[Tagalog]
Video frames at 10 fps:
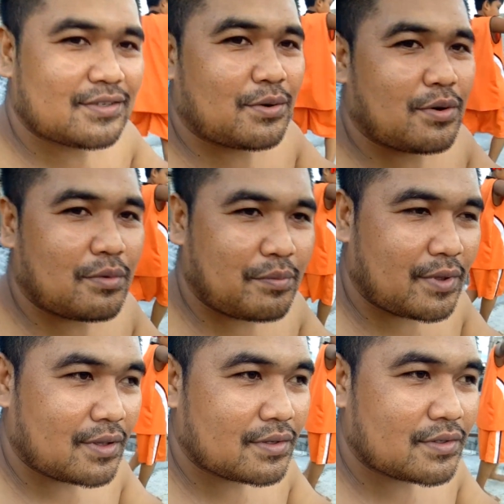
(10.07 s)
So,
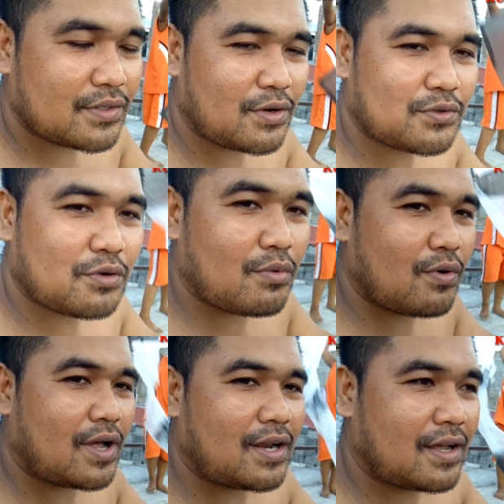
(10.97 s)

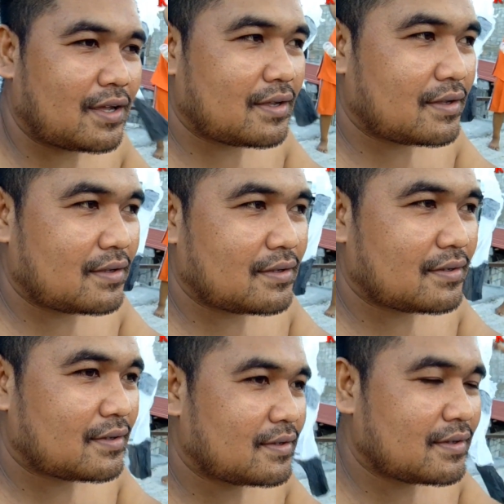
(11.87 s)
sinusubukan ng
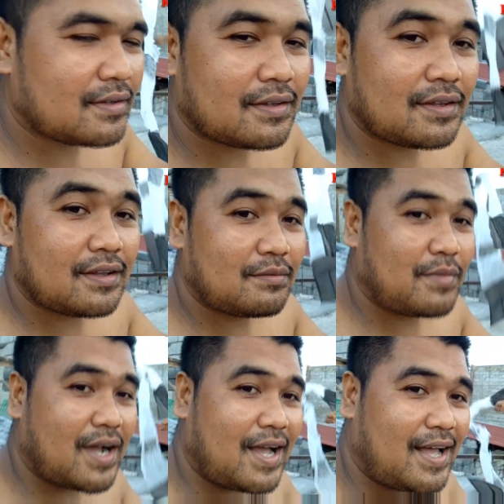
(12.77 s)

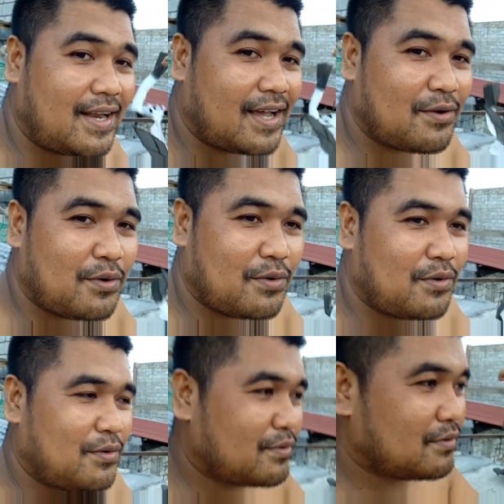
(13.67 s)
mga anak ko
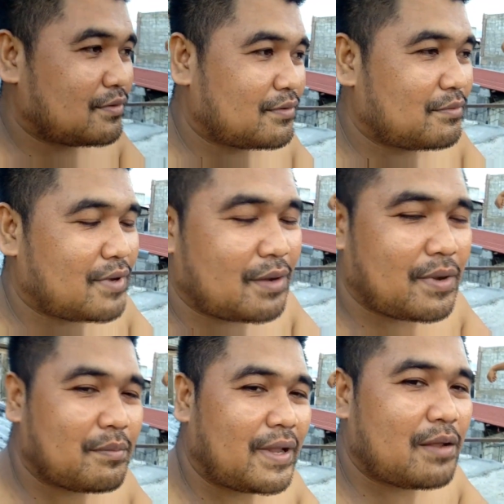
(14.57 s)
kung
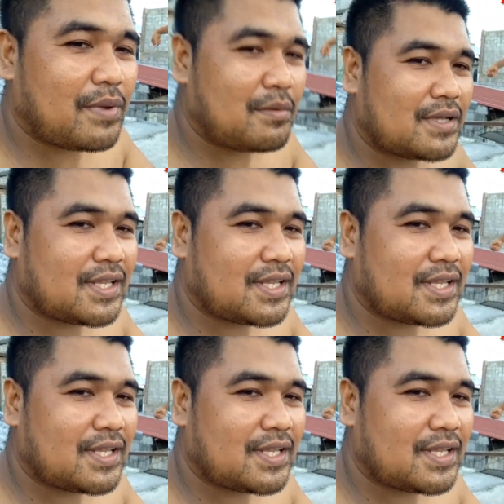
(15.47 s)
makapagpalipad